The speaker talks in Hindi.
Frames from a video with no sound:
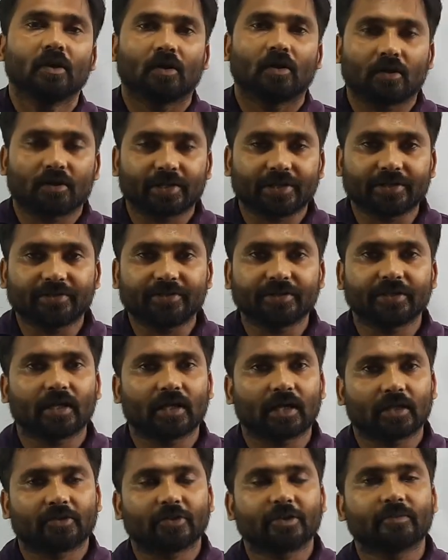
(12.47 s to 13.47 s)
और इसी
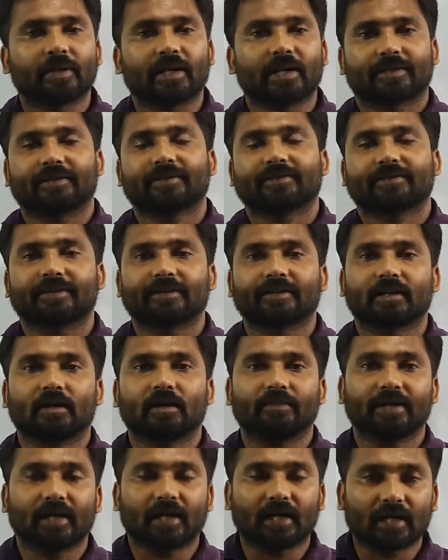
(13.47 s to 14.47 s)
आधुनिक भारत की श्रृंखला
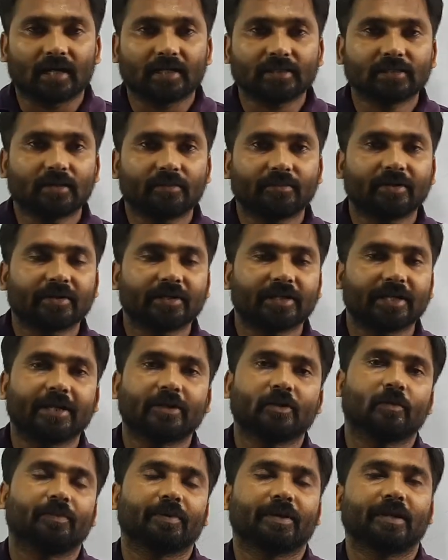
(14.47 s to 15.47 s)
में आज हम एक नया
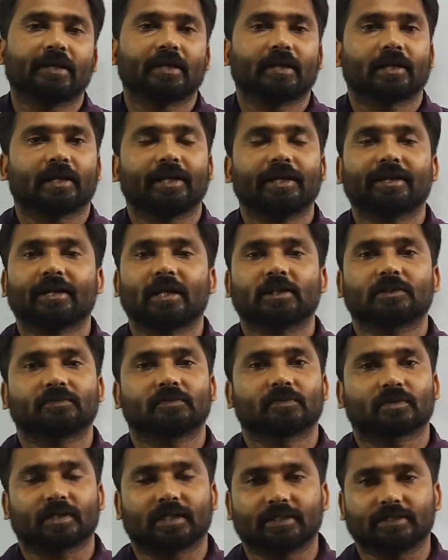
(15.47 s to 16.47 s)
टॉपिक लेकर गए हैं
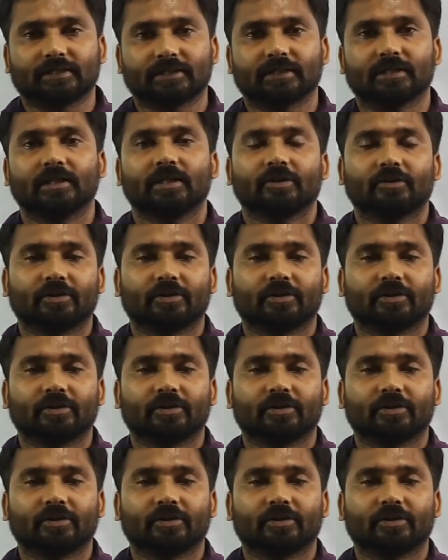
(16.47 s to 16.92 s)
राजपूत राज्य